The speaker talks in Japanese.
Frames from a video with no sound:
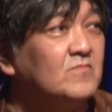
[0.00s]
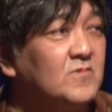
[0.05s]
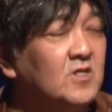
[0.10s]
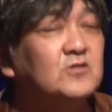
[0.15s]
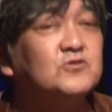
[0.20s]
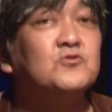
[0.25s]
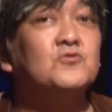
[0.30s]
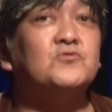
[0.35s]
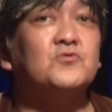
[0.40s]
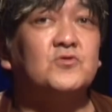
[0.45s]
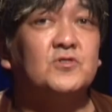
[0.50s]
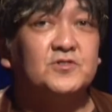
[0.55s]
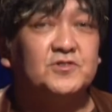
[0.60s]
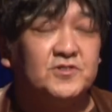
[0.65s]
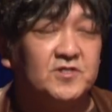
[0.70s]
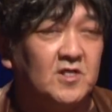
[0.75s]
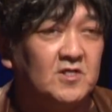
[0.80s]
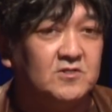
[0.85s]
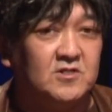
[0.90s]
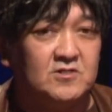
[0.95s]
でその時
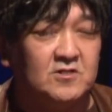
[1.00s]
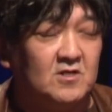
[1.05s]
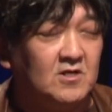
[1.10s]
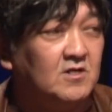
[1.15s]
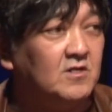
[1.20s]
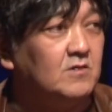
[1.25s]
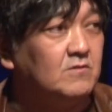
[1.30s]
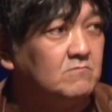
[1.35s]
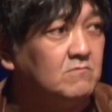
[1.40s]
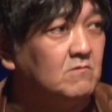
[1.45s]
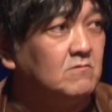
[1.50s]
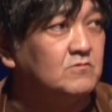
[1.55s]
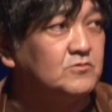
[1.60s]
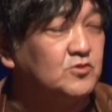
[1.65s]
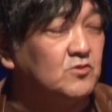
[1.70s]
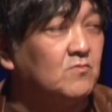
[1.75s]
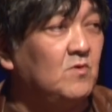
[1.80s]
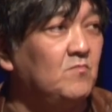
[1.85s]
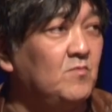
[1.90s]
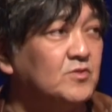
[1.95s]
付き合ってた彼と
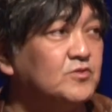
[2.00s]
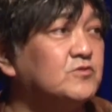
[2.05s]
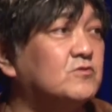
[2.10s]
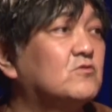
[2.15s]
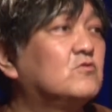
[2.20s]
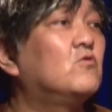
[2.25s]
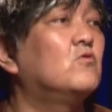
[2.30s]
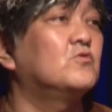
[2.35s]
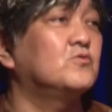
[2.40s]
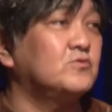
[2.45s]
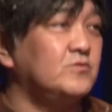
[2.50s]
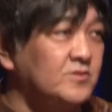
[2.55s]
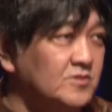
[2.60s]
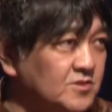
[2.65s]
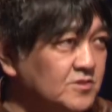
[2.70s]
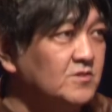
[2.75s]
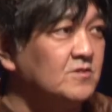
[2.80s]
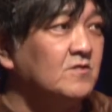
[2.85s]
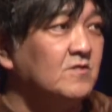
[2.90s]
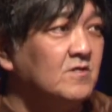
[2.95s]
そのまますぐゴール
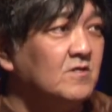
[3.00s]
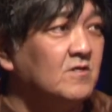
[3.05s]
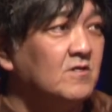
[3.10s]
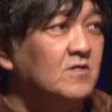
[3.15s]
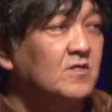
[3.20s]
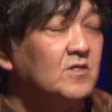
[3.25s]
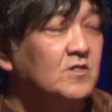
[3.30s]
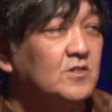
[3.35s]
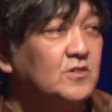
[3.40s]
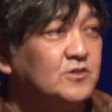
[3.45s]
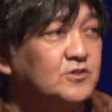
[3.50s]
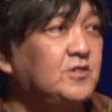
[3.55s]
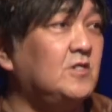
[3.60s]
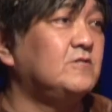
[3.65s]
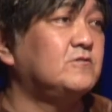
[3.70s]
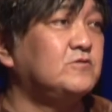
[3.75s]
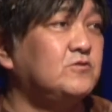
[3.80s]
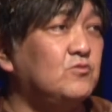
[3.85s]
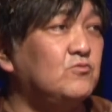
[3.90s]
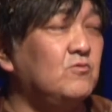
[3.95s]
にし
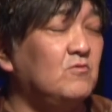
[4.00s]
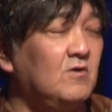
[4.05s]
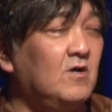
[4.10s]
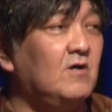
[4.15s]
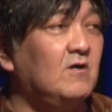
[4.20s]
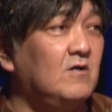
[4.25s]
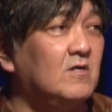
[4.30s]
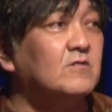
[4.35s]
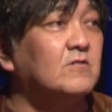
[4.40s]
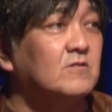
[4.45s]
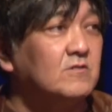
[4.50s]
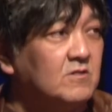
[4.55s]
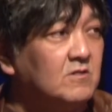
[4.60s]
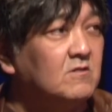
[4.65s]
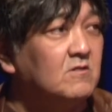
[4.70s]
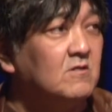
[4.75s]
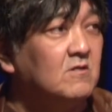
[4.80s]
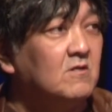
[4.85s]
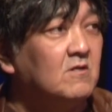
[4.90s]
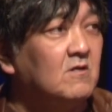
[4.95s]
たっていうのが
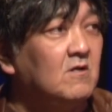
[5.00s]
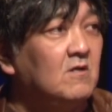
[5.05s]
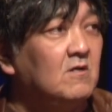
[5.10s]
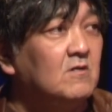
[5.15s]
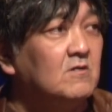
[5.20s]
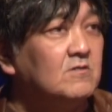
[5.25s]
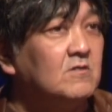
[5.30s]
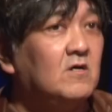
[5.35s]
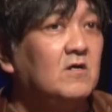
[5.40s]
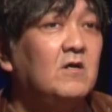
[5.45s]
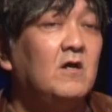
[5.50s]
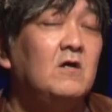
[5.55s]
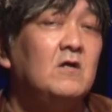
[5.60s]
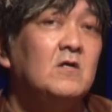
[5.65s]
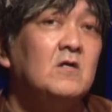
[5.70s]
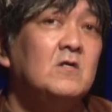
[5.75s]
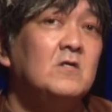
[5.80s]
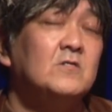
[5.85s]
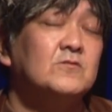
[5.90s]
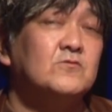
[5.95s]
あって、だか
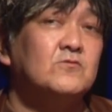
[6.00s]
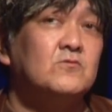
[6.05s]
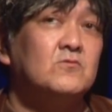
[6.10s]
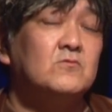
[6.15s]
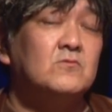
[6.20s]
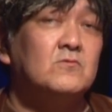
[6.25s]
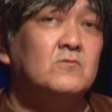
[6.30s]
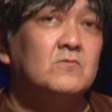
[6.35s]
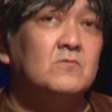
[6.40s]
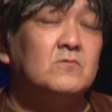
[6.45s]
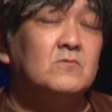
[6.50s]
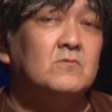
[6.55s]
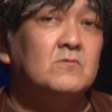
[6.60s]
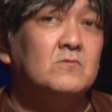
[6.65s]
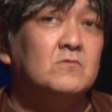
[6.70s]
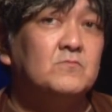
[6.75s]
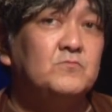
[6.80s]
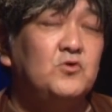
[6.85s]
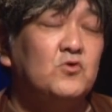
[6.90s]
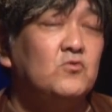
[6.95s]
らそ
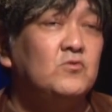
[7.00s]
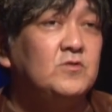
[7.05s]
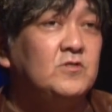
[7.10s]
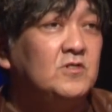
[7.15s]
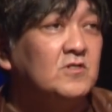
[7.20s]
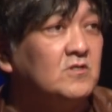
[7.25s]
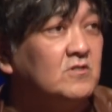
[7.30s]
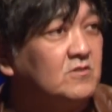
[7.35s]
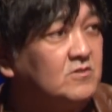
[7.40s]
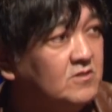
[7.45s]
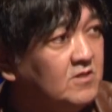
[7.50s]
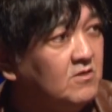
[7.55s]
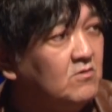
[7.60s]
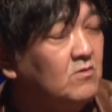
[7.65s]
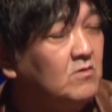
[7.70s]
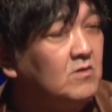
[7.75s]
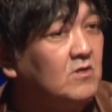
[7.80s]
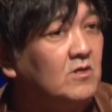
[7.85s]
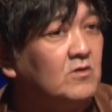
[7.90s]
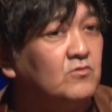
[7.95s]
の病院行って
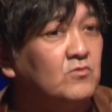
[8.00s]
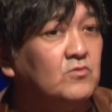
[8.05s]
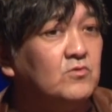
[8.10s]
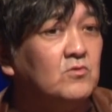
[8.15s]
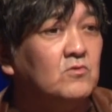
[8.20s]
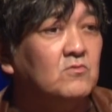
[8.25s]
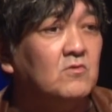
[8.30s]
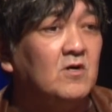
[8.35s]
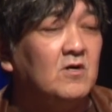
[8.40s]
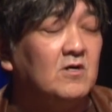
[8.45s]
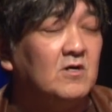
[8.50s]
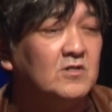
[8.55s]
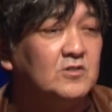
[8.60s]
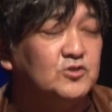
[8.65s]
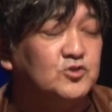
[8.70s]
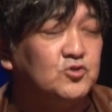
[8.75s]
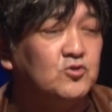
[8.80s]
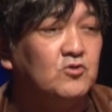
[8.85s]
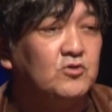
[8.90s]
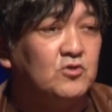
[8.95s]
要は
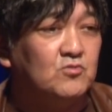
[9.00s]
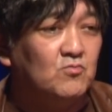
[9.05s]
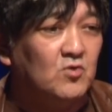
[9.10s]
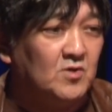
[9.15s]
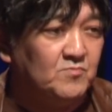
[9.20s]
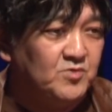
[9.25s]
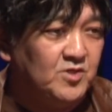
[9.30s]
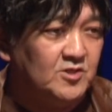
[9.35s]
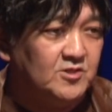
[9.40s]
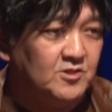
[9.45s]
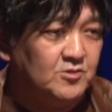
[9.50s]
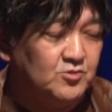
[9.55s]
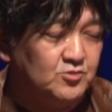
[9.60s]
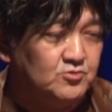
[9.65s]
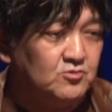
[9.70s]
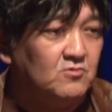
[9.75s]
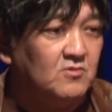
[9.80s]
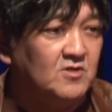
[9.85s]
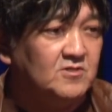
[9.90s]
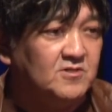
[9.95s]
白い紐が見えてる
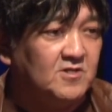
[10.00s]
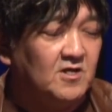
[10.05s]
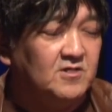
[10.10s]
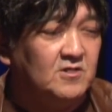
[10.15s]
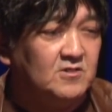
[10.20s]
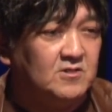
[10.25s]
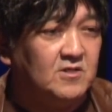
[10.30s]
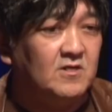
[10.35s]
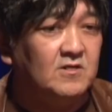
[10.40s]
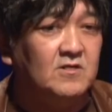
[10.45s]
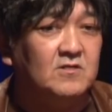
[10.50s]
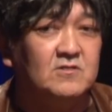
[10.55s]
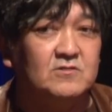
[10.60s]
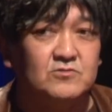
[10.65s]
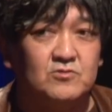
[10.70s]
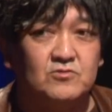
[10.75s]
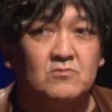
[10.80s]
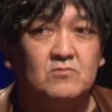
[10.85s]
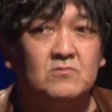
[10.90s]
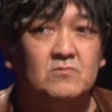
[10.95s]
人は大体
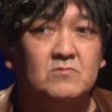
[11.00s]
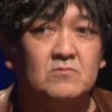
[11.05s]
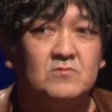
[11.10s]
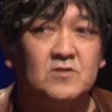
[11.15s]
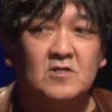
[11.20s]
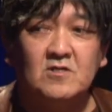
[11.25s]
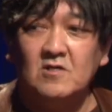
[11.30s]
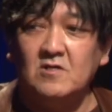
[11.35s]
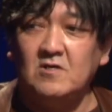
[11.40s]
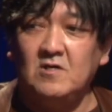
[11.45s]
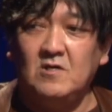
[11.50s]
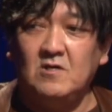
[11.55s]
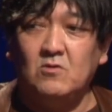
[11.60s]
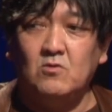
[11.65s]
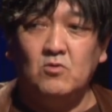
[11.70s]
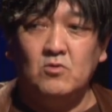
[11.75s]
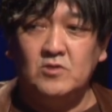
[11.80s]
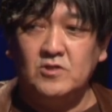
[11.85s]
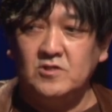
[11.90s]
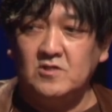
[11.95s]
そのお腹が
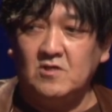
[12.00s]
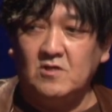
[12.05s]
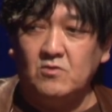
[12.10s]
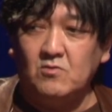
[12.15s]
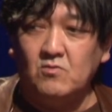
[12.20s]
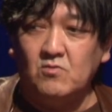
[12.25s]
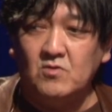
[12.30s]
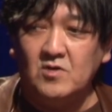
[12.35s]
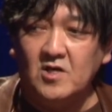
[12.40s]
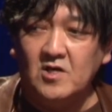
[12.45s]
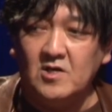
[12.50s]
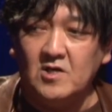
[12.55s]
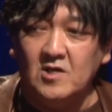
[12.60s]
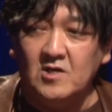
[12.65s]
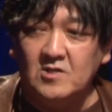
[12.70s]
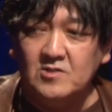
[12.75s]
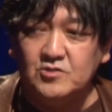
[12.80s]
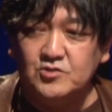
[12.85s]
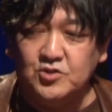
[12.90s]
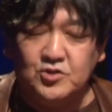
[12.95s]
大きかろう
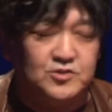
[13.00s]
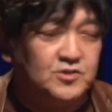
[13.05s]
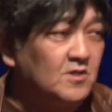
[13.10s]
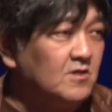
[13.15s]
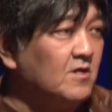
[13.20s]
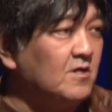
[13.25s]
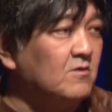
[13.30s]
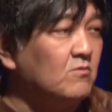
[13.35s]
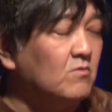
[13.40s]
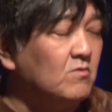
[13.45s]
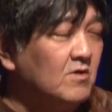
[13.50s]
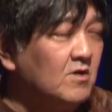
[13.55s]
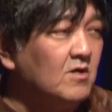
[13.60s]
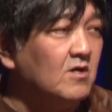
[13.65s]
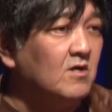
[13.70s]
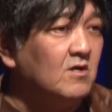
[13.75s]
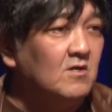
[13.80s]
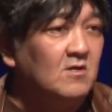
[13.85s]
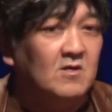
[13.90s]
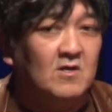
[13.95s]
が小さかろう
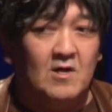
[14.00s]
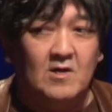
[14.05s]
が